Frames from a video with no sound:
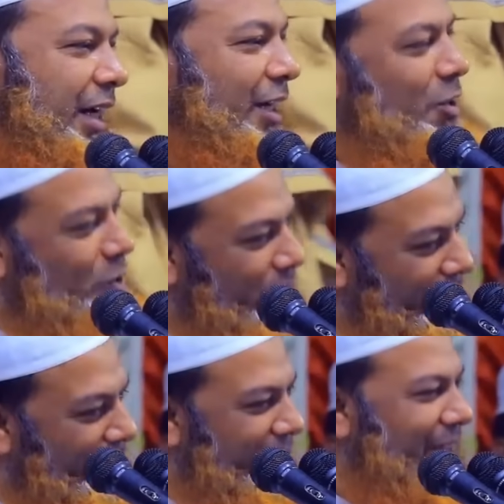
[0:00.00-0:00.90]
আর একটু
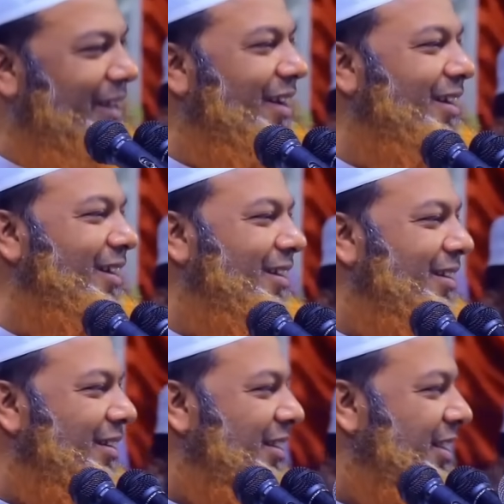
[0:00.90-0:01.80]
জোরে বলেন না
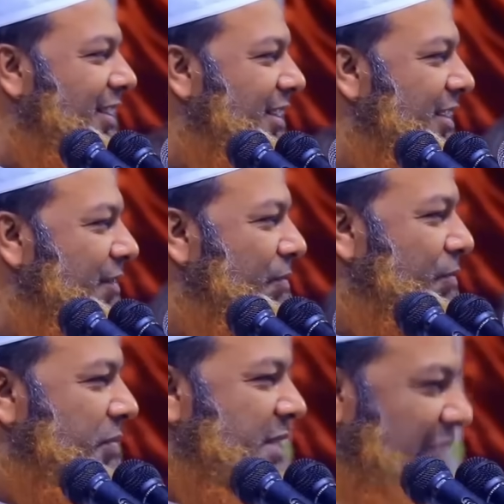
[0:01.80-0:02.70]

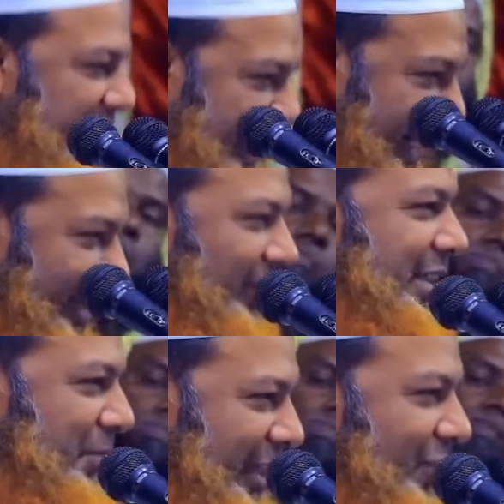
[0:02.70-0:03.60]
চারটিখানি
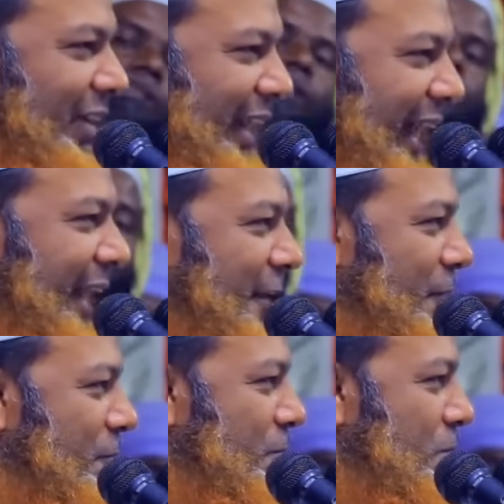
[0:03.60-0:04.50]
কথা মনে করলেন
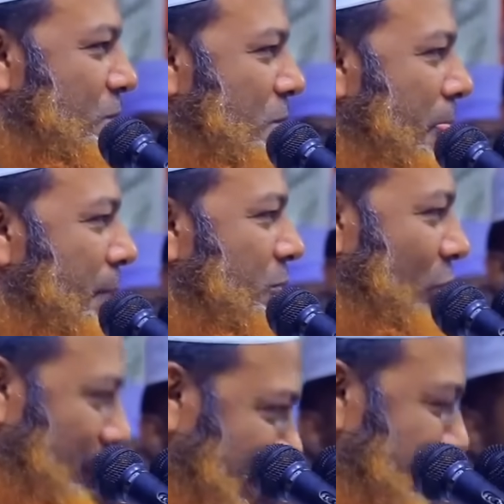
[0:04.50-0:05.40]

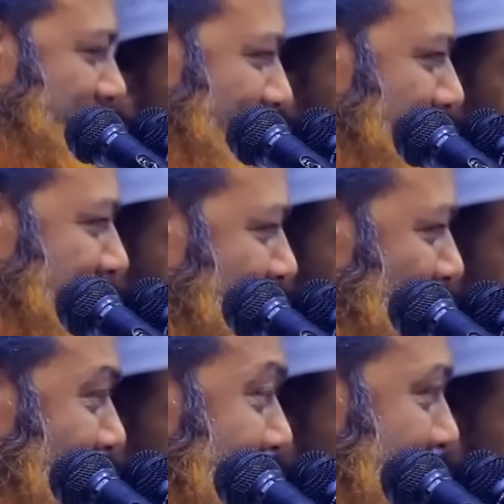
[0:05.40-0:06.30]
নর্মাল বিষয় মনে
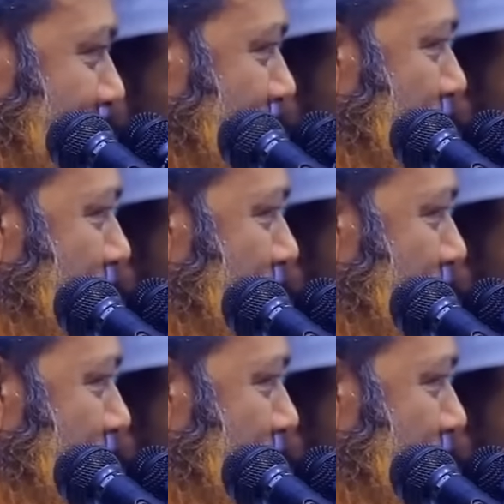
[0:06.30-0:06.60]
করলেন